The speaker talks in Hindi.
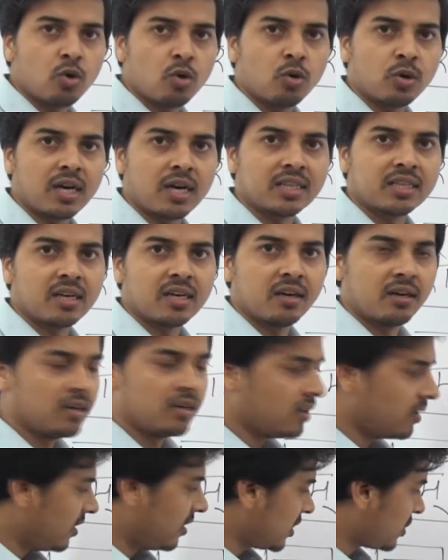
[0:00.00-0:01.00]
हो रहा था
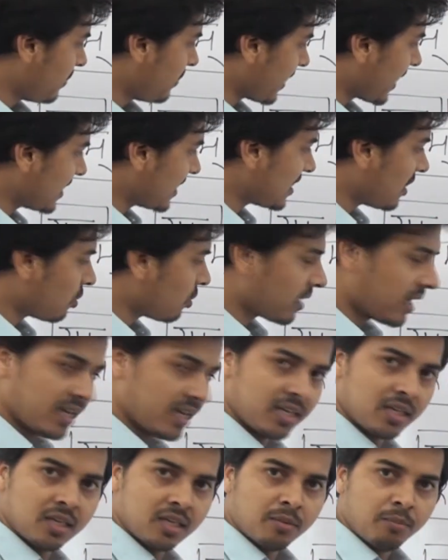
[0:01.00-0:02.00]
इसमें कैसा हो रहा
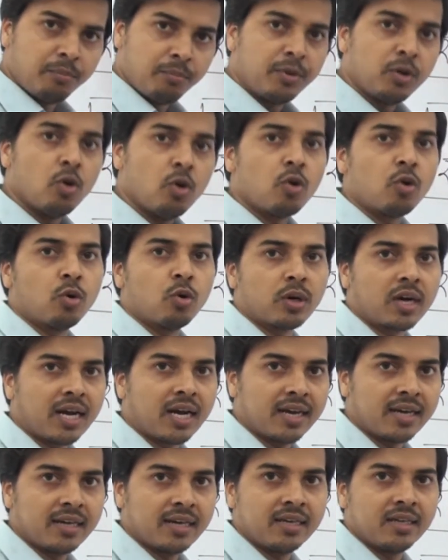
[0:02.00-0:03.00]
है वियोग हो रहा
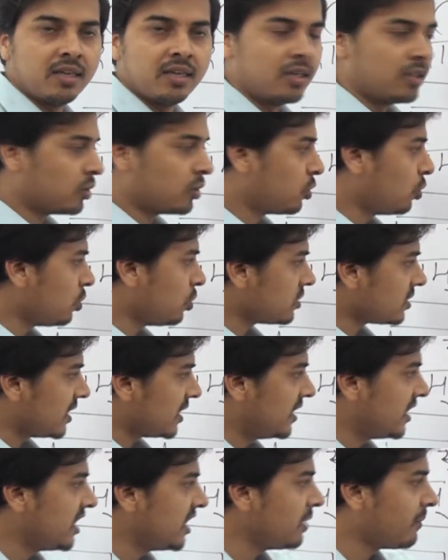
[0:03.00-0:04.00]
है तो
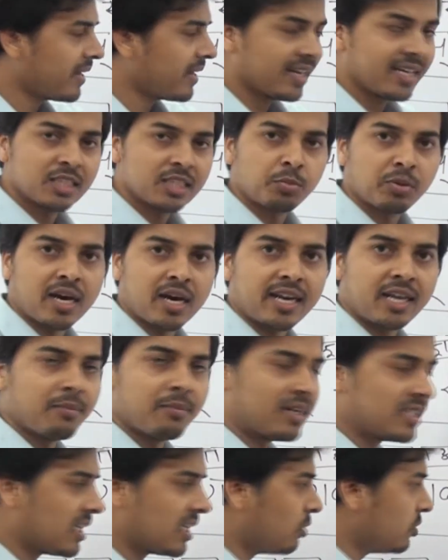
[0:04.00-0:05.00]
हिंदी हमारी किस प्रकार की
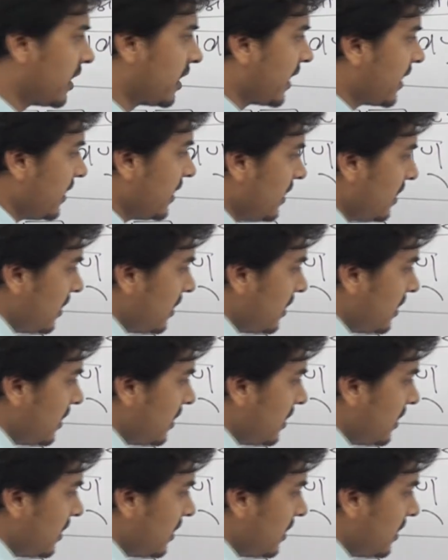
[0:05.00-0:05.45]
भाषा हो जाएगी